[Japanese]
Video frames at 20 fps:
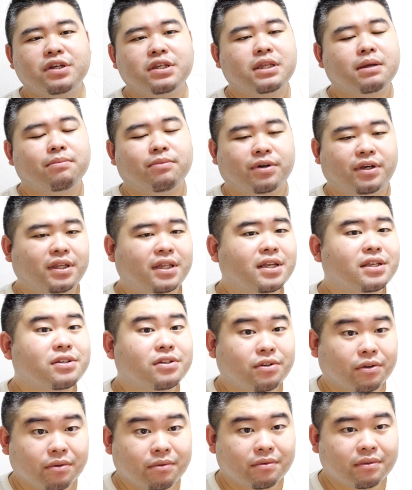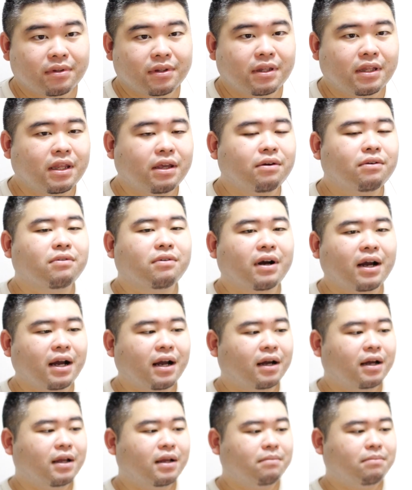意してもいいですよっていうの
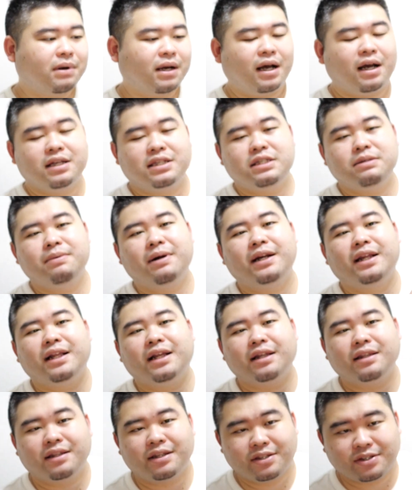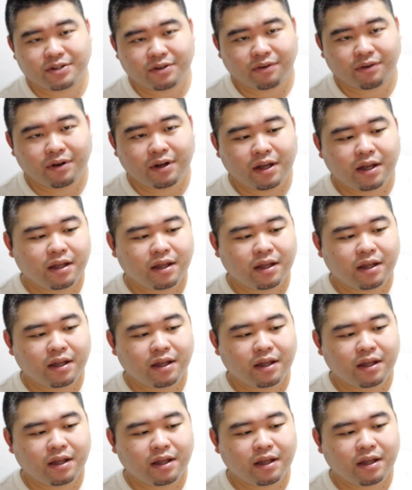が、まあ始まりなんですよ。